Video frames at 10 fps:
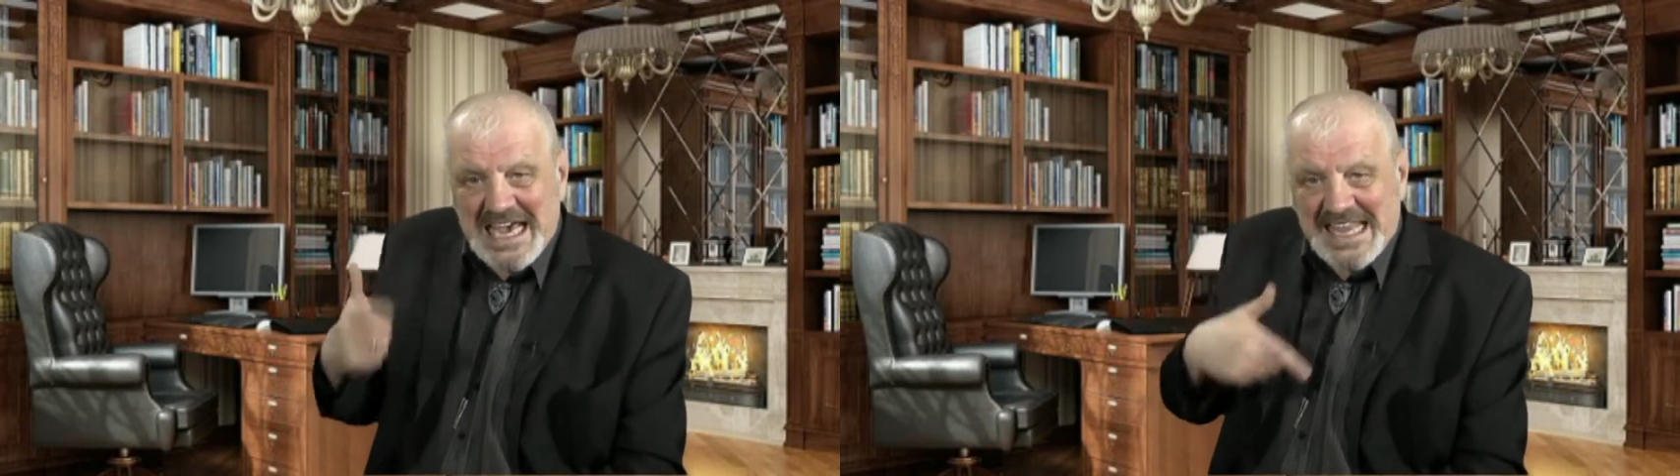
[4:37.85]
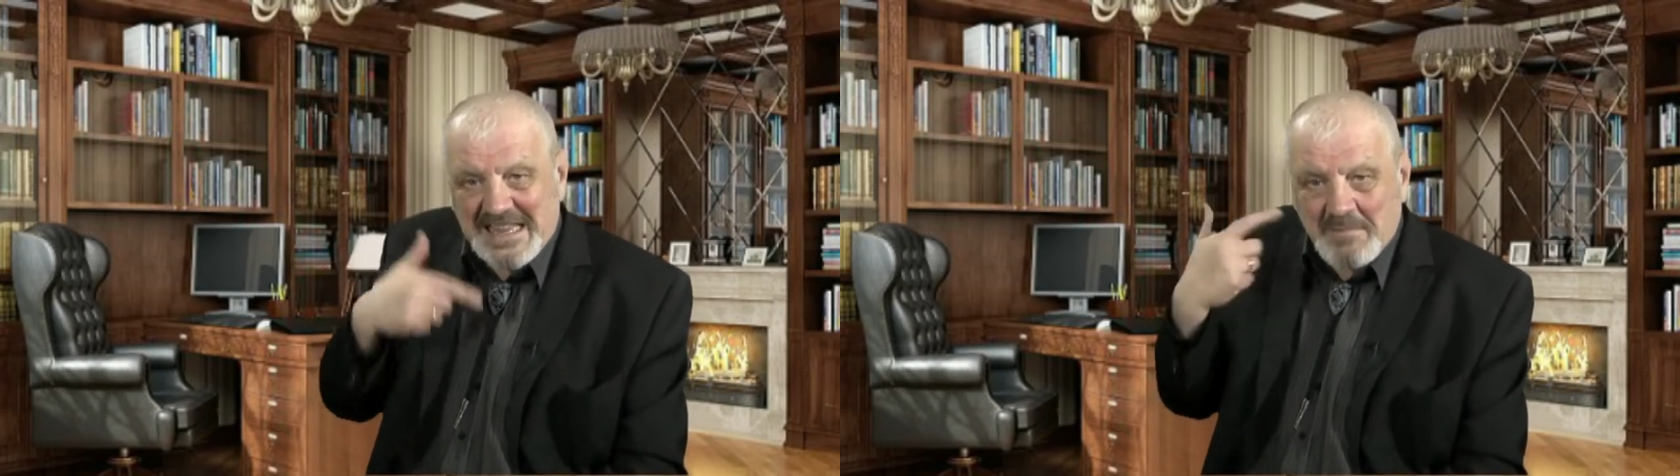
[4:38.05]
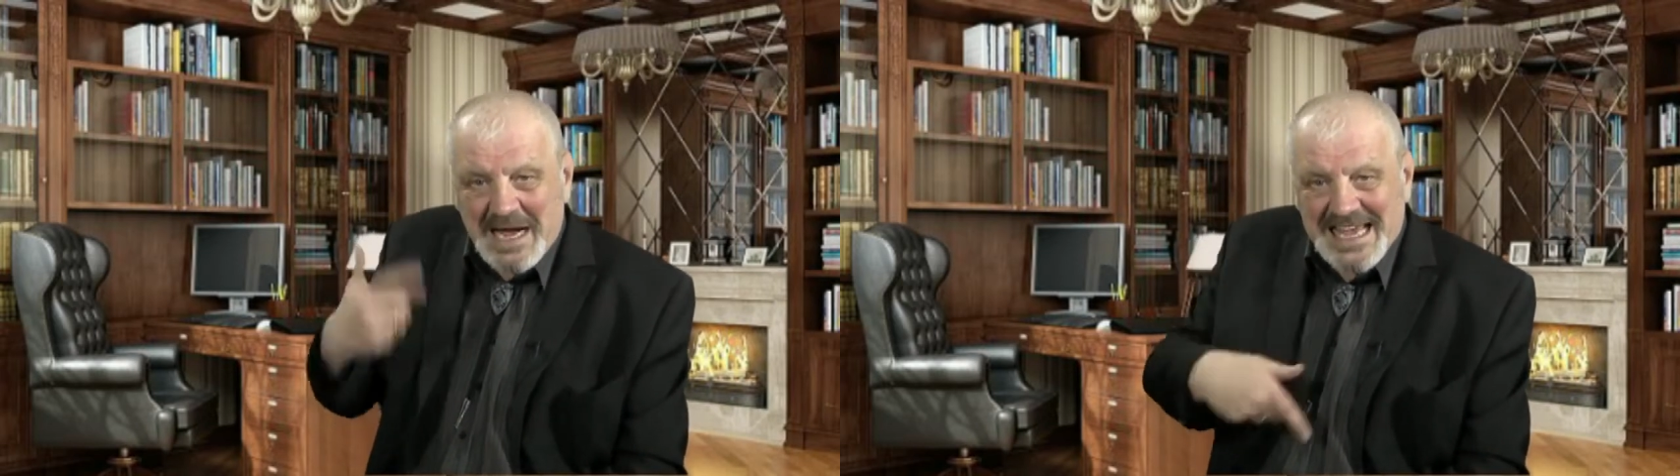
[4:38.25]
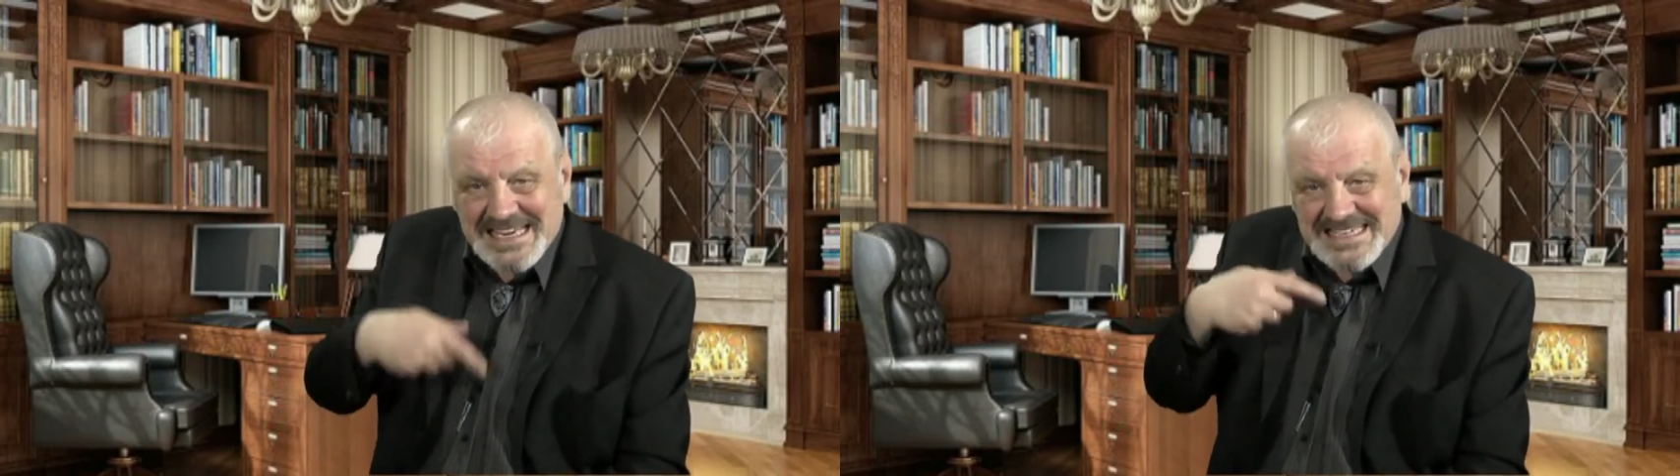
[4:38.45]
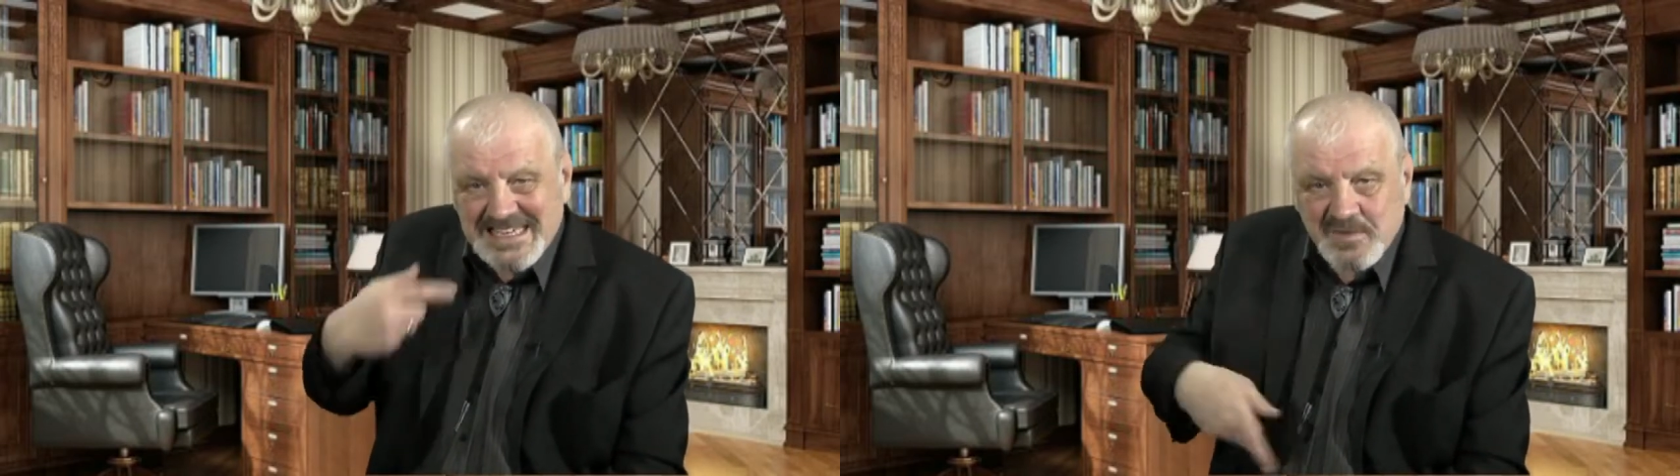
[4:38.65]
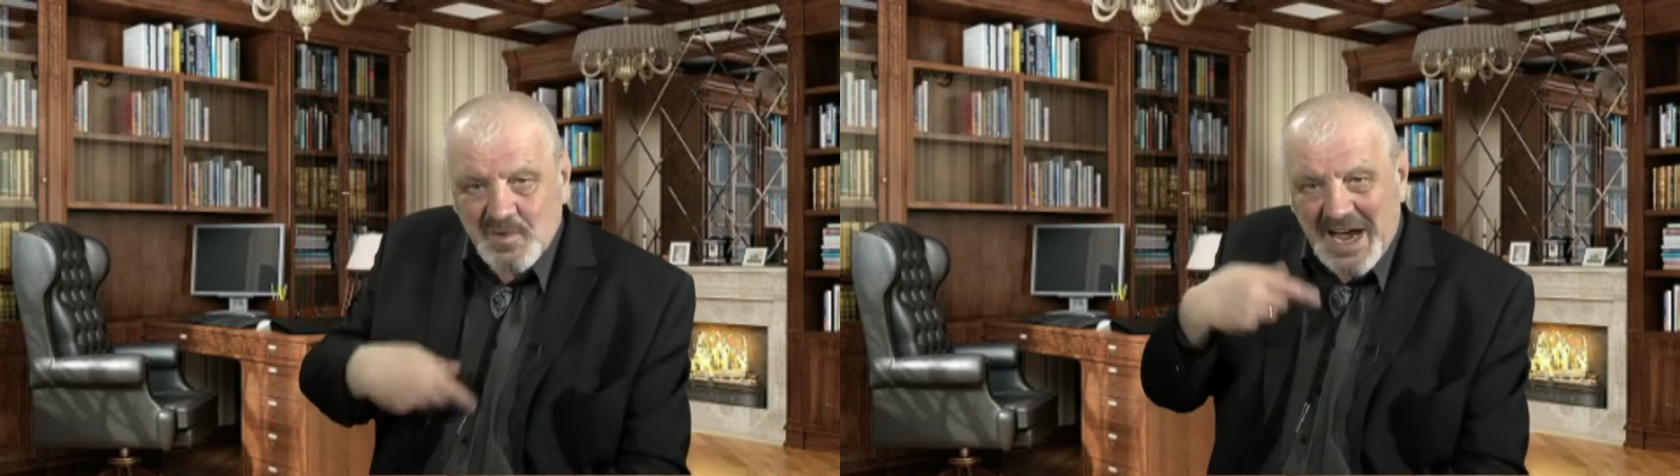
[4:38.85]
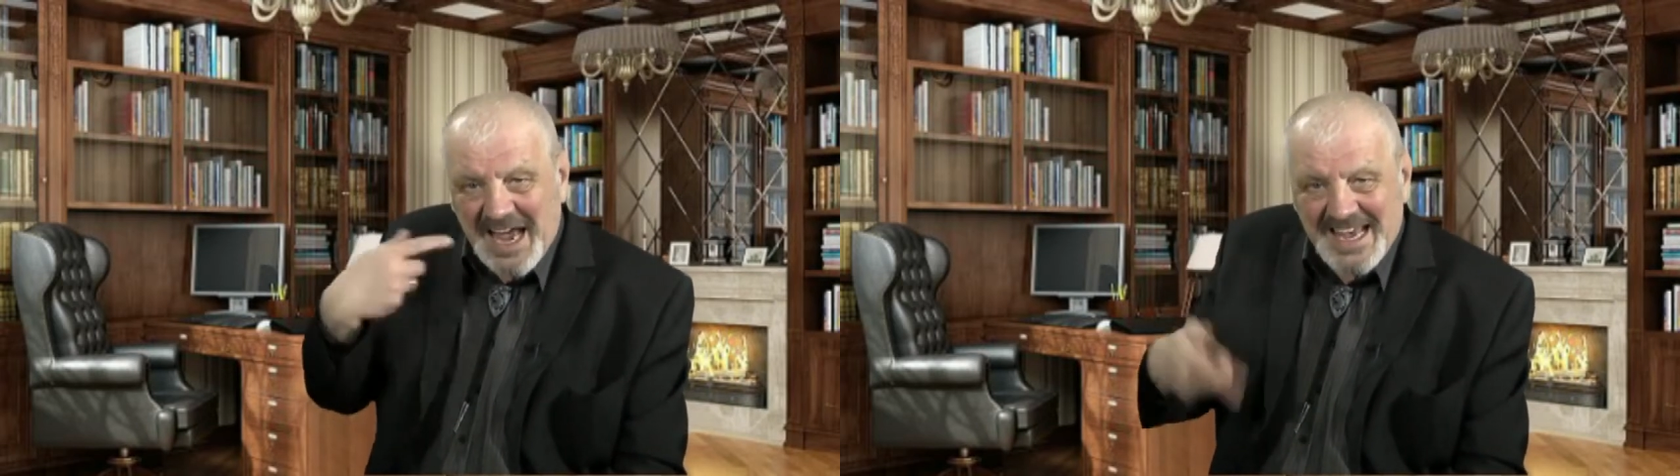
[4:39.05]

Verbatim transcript: Это моя заслуга,